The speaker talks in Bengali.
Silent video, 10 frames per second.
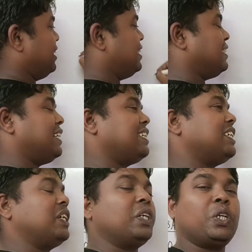ঠিক আছে
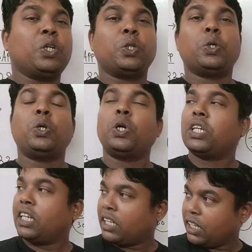তো
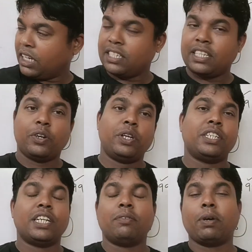ইংলিশ স্যার
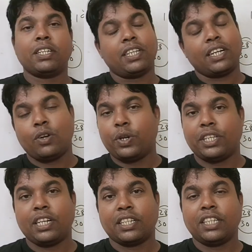রয়েছেন বাকি স্যারগুলো রয়েছেন
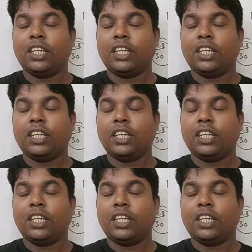আর কি